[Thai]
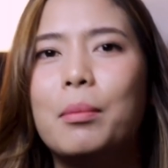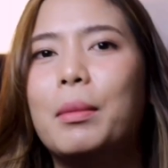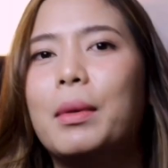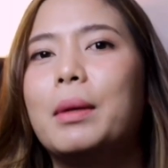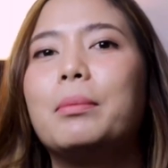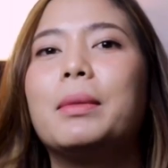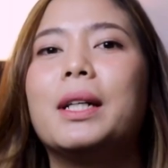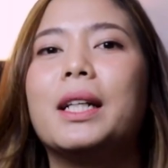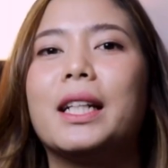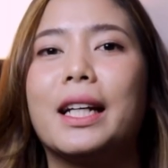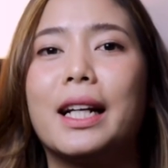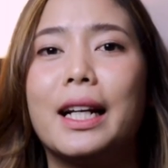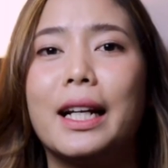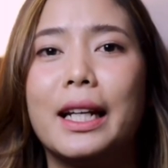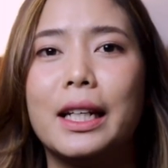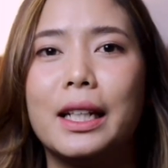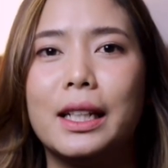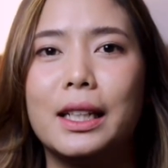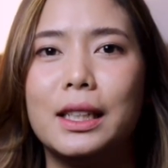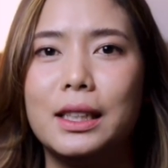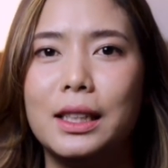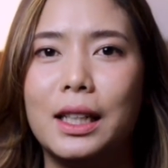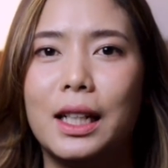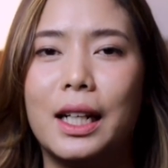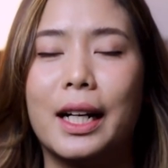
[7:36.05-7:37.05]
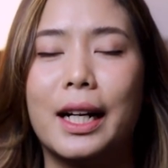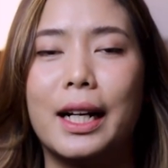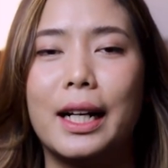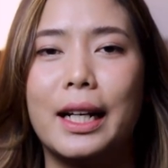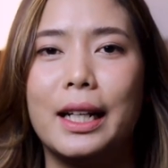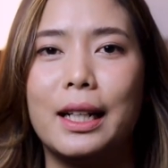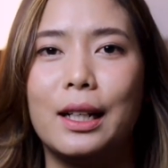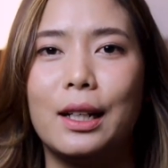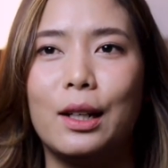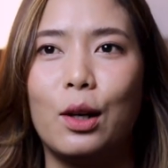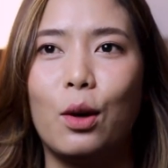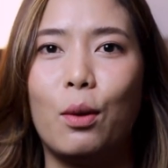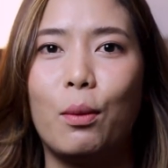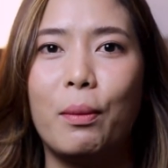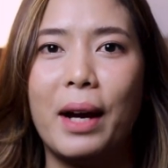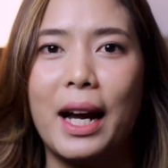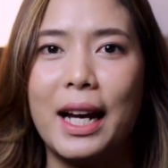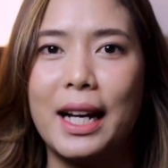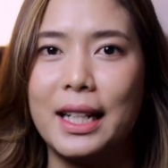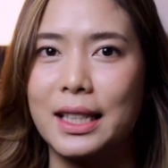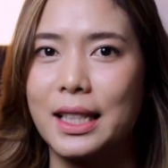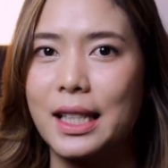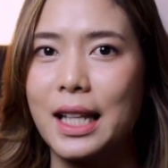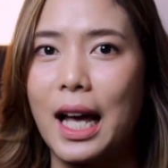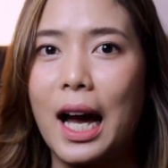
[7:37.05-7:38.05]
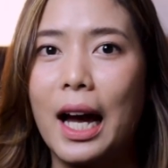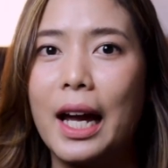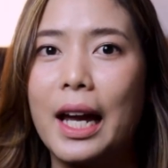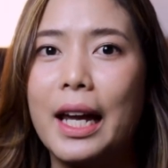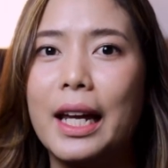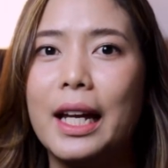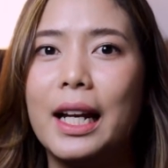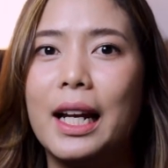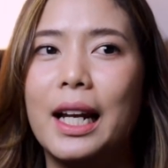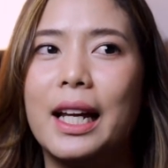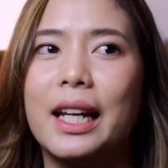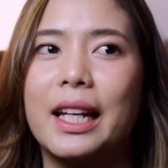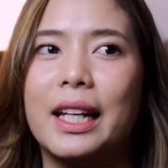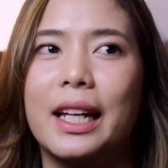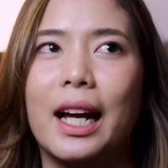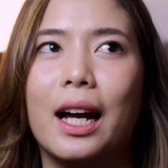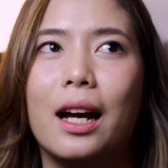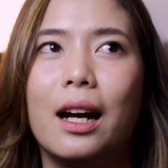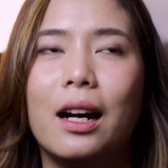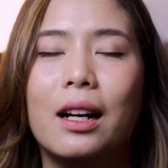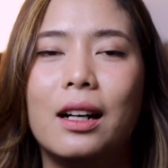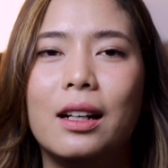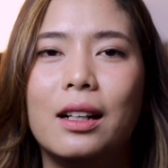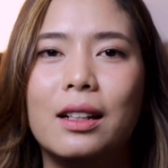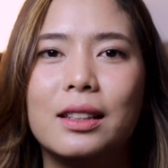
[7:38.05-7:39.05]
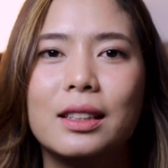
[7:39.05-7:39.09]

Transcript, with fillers: มันเหมือนกลิ่นเหงื่อกลิ่นลมหายใจอะไรเงี้ย